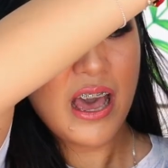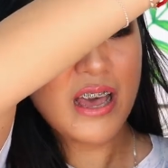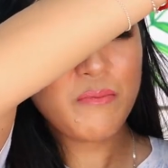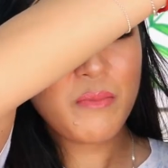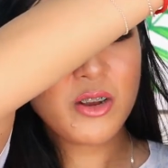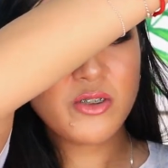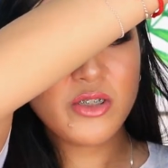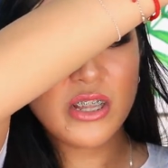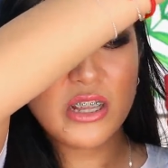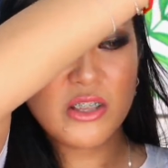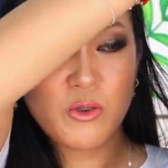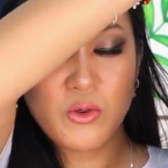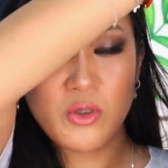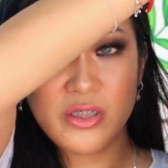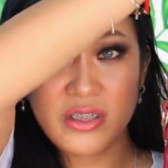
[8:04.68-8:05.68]
And meron din
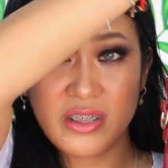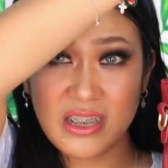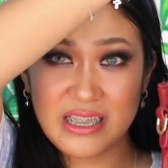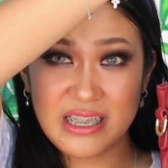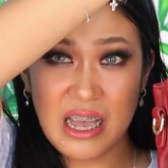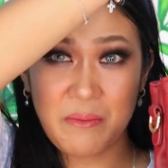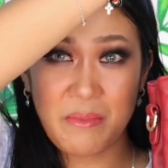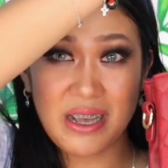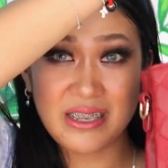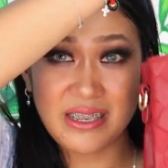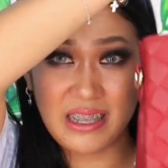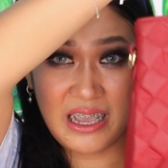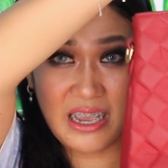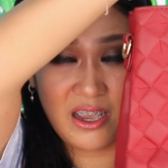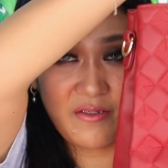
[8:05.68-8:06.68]
itong kasamang
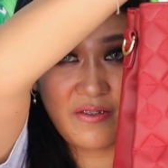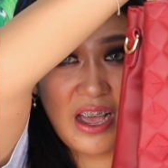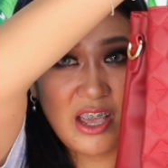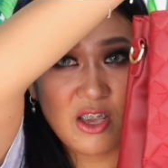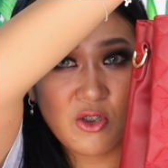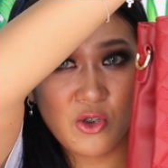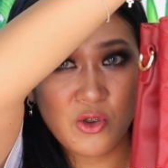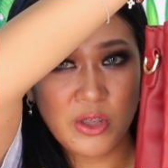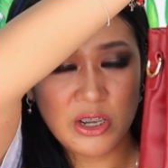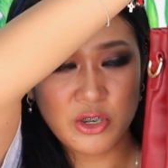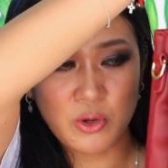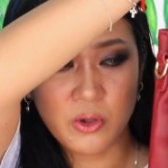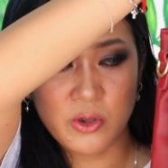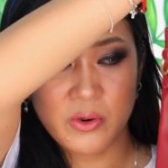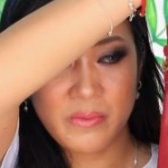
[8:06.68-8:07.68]
sling. If ayaw nyo ng
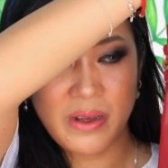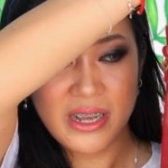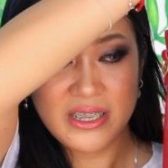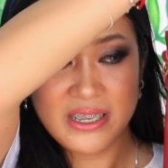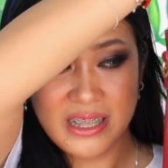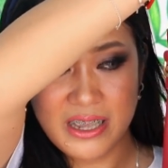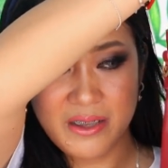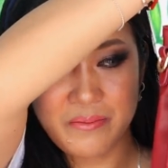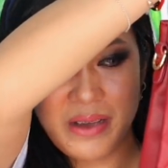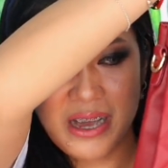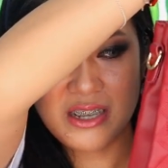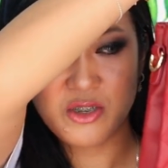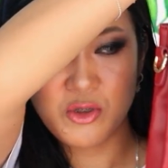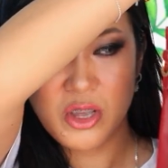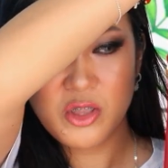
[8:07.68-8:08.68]
shoulder bag, sling
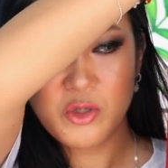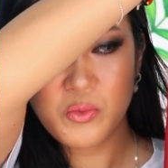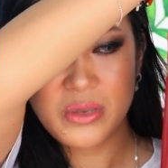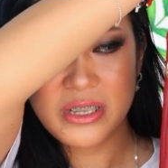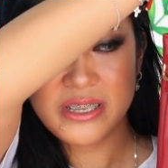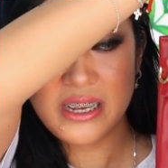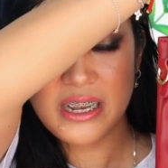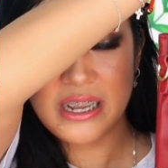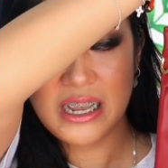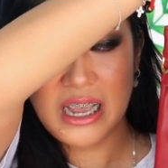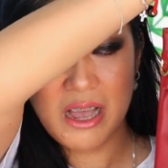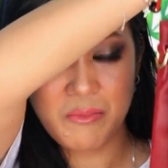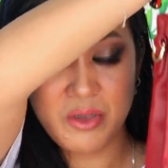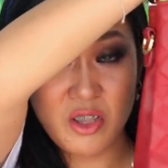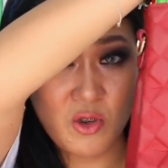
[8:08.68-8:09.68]
bag. So, ito minsan
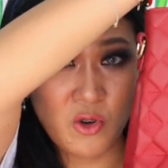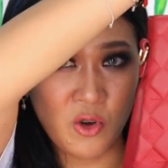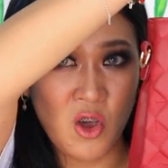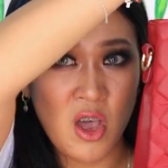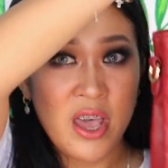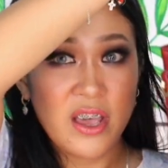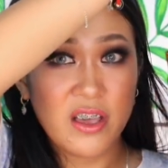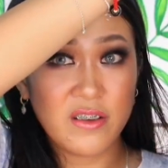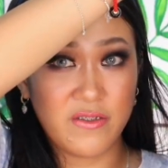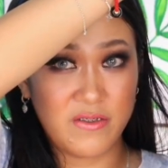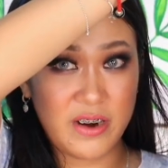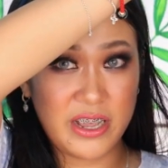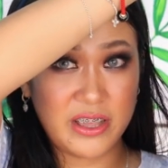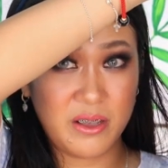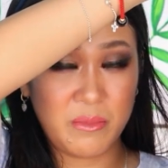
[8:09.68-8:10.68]
ginagamit ko. If
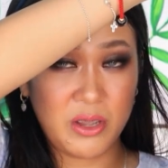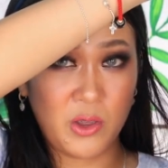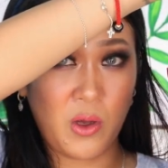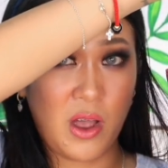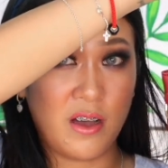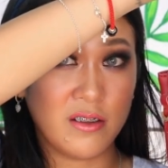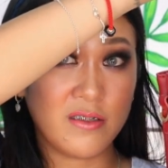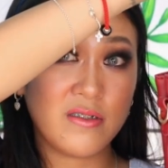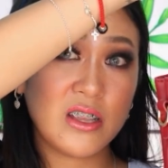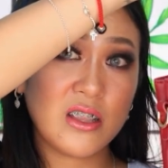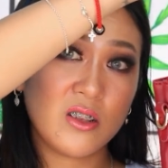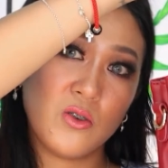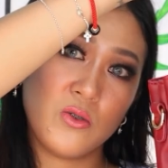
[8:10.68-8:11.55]
red naman yung outfit